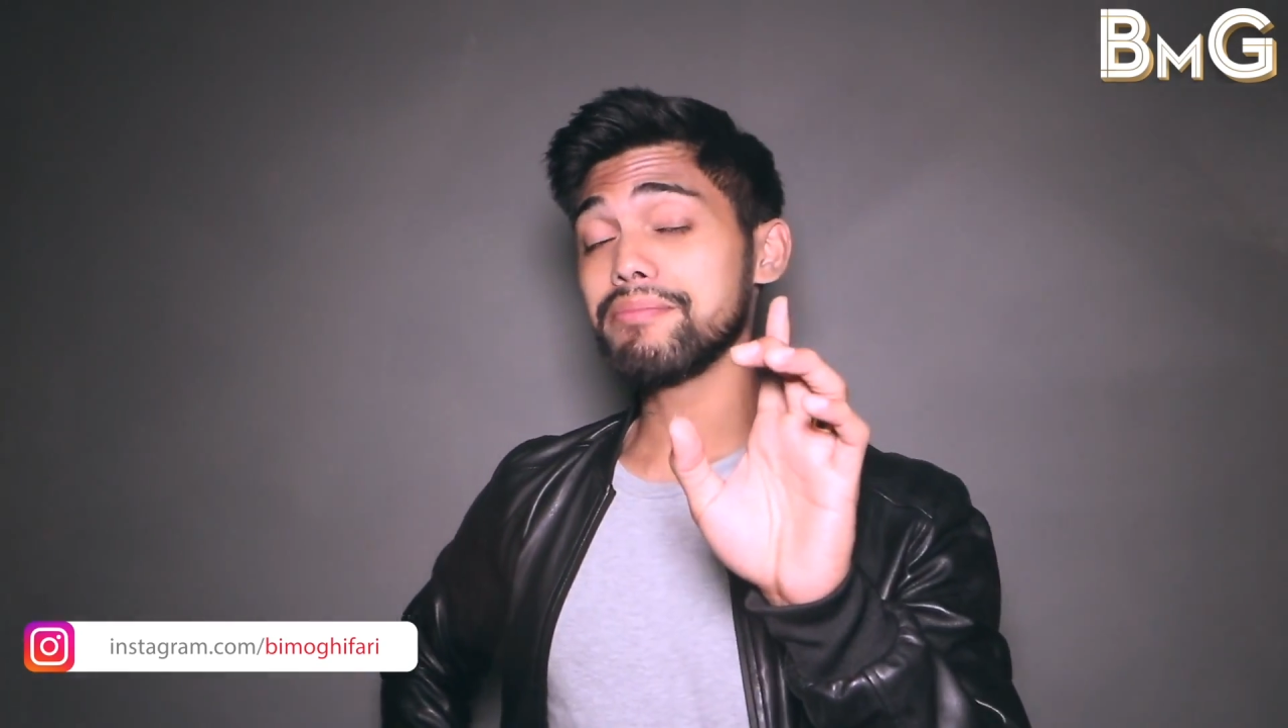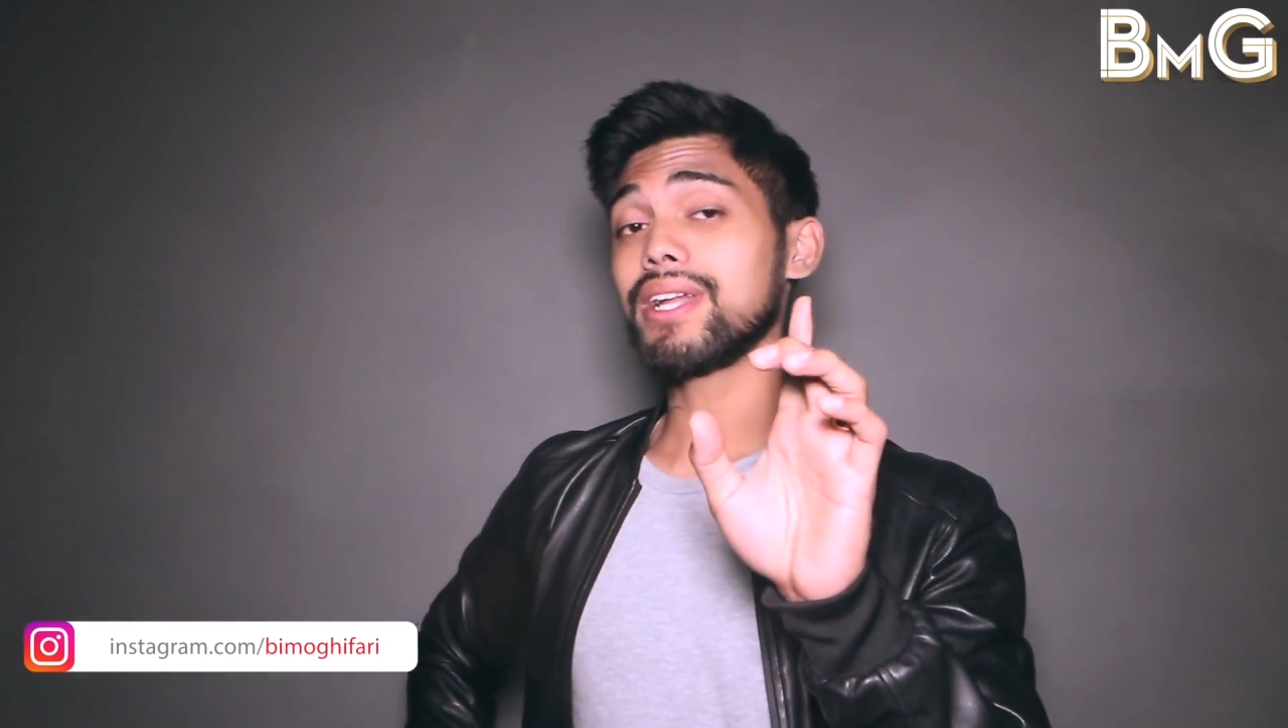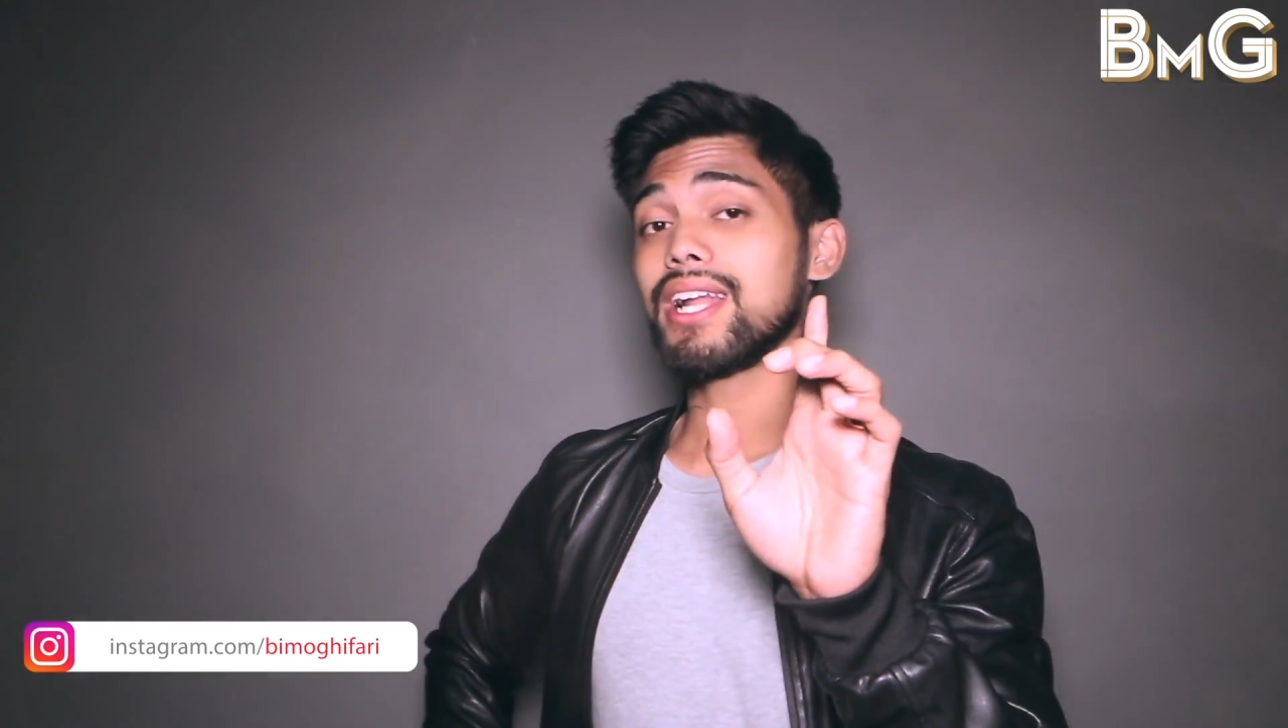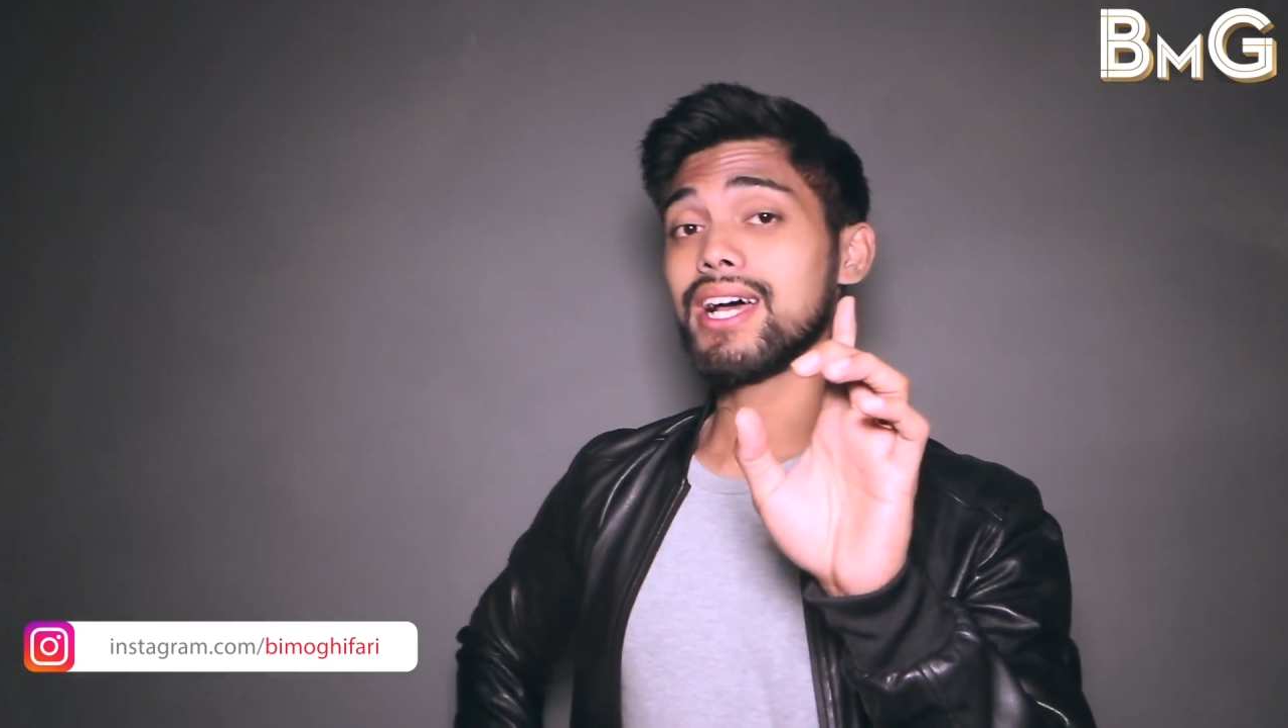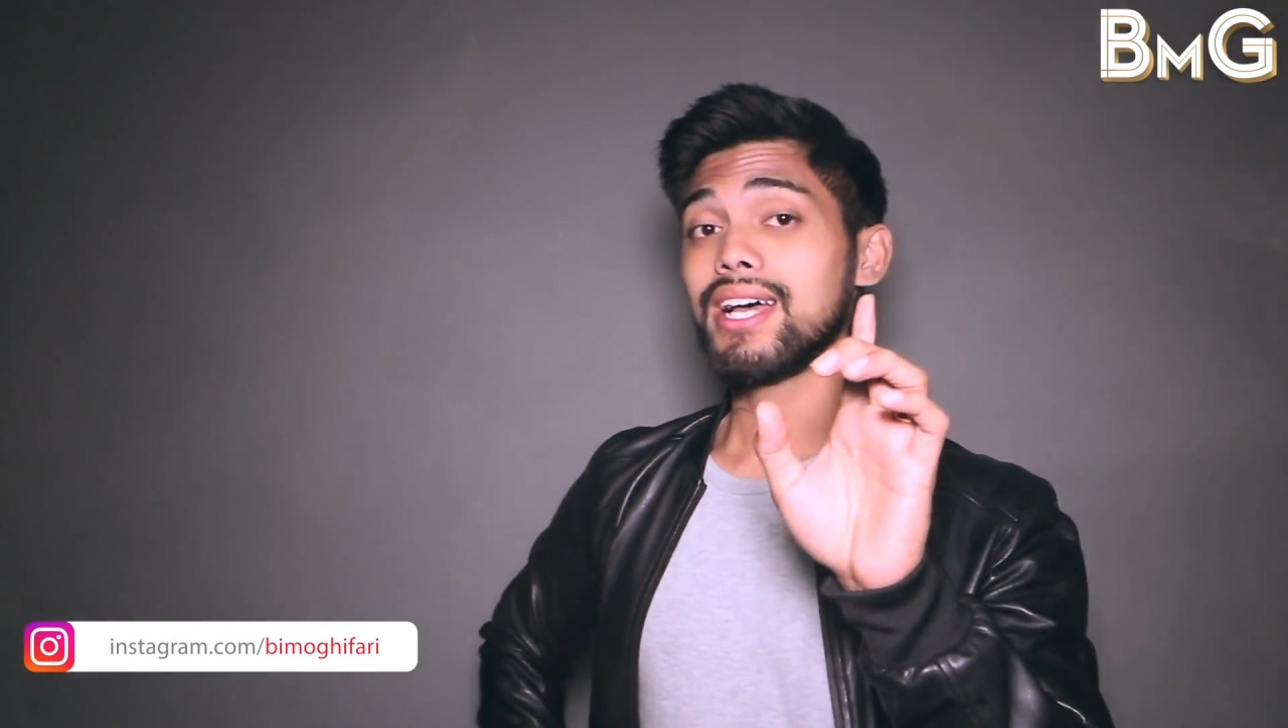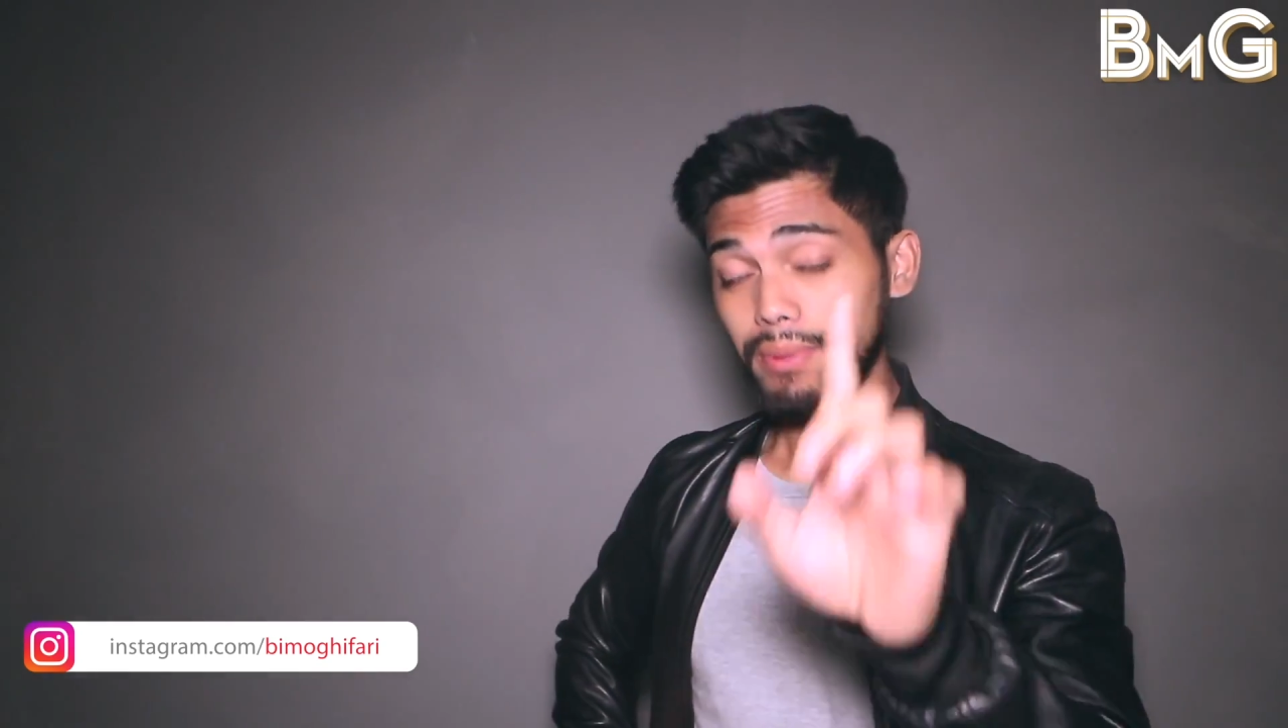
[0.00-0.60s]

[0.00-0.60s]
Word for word: pernah